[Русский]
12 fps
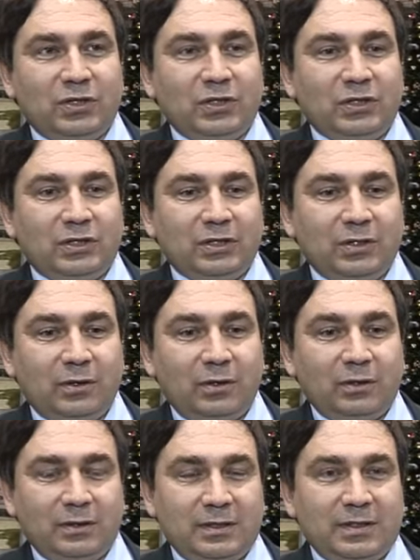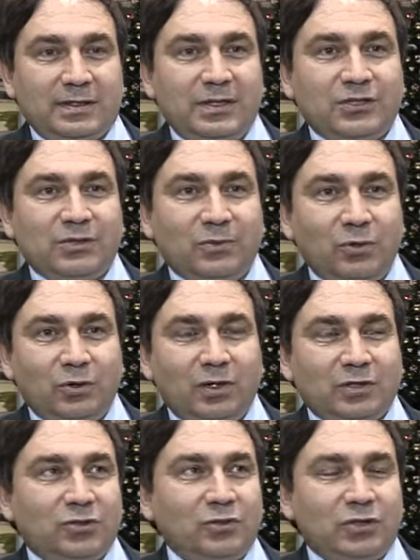их излишне много,
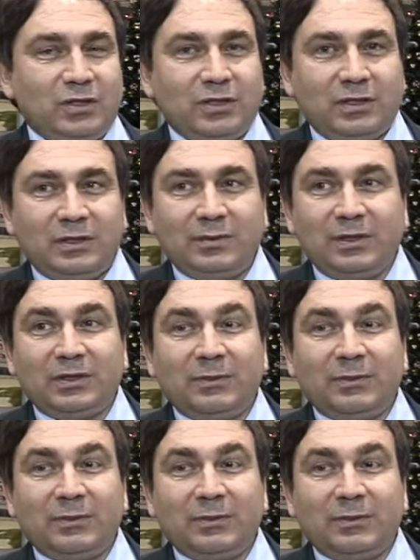а с другой стороны, именно